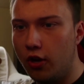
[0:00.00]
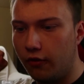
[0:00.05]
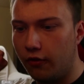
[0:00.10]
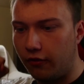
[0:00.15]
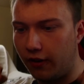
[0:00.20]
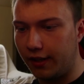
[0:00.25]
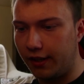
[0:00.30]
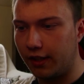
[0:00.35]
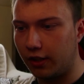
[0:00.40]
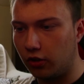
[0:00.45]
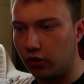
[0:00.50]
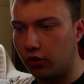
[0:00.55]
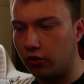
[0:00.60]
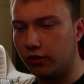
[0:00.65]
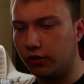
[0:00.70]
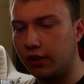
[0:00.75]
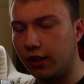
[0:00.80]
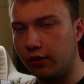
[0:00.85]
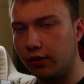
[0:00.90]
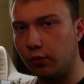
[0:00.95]
fajnego
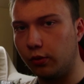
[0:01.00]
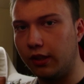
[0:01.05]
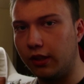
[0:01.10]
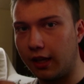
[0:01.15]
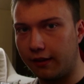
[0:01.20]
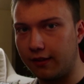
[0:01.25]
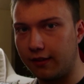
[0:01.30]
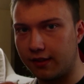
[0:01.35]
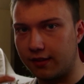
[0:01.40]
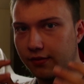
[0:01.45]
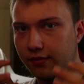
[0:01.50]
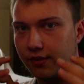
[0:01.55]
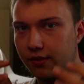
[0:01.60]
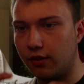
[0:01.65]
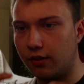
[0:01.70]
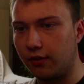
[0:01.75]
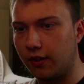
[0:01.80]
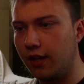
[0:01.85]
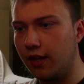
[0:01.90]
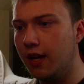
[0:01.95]
kontentu dla was
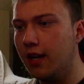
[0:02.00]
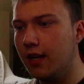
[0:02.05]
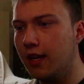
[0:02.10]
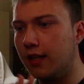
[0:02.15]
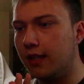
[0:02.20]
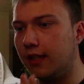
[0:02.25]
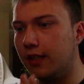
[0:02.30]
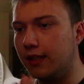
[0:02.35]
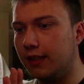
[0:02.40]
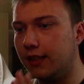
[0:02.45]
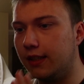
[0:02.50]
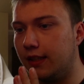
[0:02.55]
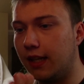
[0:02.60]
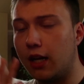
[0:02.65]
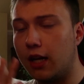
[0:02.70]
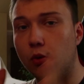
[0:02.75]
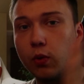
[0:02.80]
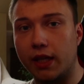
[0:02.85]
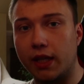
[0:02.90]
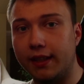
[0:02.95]
widzowie, e,
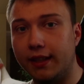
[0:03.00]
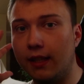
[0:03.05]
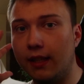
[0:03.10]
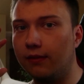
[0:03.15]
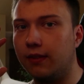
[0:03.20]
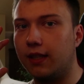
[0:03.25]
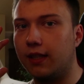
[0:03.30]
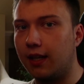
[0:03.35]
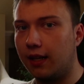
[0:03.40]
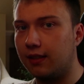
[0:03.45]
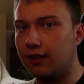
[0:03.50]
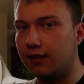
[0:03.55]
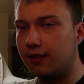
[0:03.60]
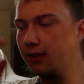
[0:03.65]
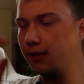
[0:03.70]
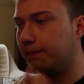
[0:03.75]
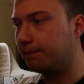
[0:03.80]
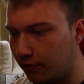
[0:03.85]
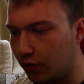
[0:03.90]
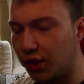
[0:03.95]
akurat na wakacje.